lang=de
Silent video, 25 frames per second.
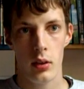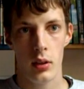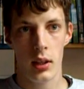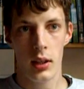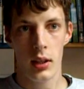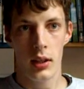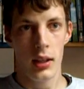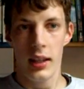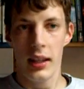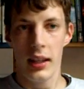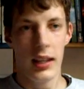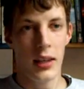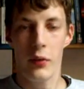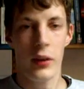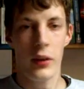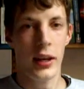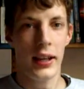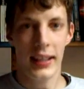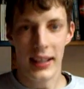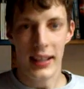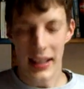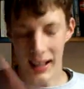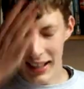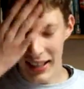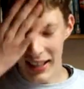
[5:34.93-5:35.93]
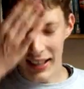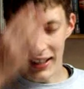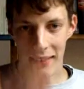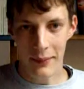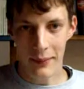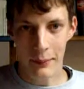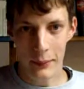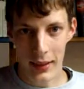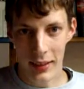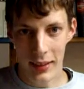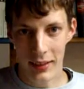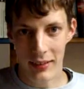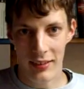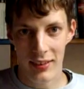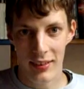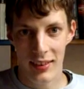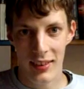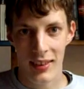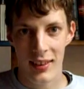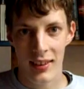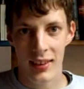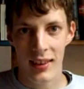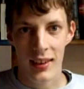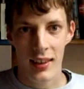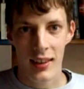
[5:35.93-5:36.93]
Nein, nicht Genua, Ghana, Mensch.
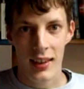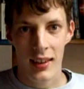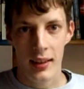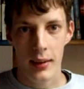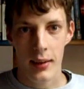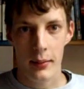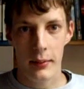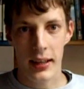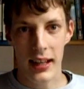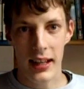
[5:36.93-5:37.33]
Zum